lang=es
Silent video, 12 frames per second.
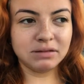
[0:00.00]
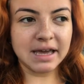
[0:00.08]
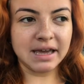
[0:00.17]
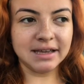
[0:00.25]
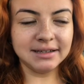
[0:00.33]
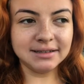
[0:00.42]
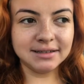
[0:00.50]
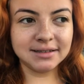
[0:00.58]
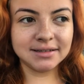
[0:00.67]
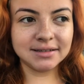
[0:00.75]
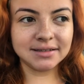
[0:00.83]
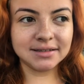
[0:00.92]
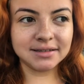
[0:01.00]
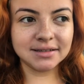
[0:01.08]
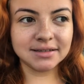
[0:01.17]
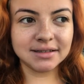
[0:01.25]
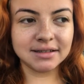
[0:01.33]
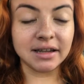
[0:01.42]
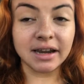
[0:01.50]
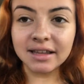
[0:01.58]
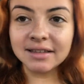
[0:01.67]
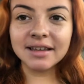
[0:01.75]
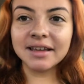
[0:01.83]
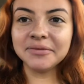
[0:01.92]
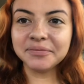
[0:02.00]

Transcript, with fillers: es triste